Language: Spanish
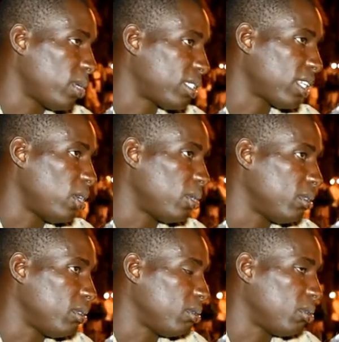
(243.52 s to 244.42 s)
ella
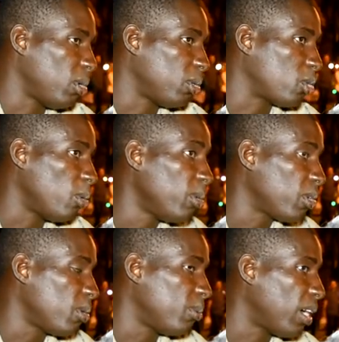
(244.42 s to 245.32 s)
no lo tomó
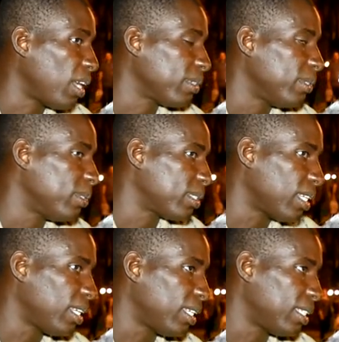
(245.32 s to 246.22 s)
como algo
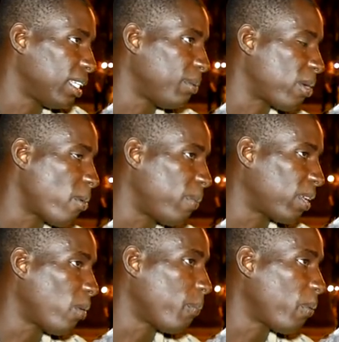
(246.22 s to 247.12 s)
que le va a
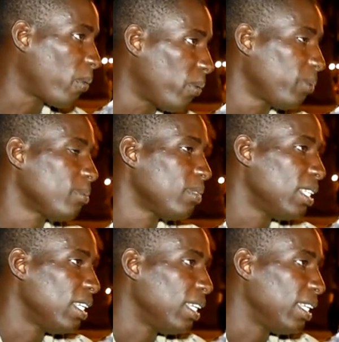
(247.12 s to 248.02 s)
complicar un poco.
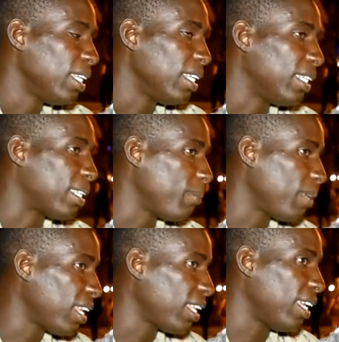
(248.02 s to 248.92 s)
Y
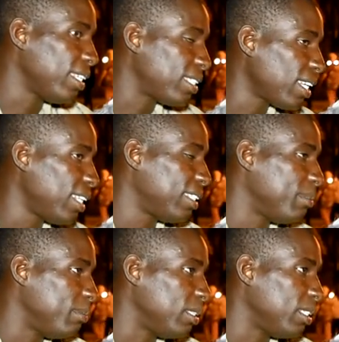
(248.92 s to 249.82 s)
también ella,
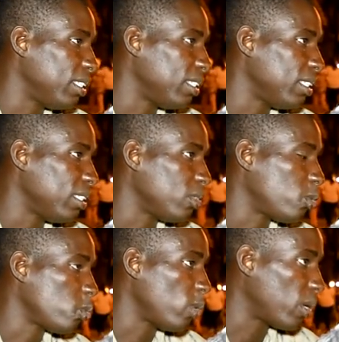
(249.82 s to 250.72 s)
mi
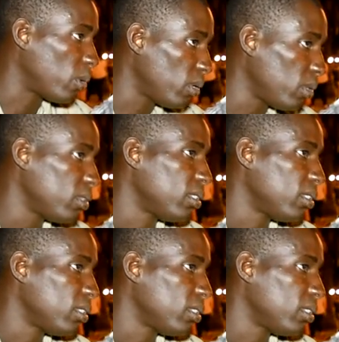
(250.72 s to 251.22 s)
suegro,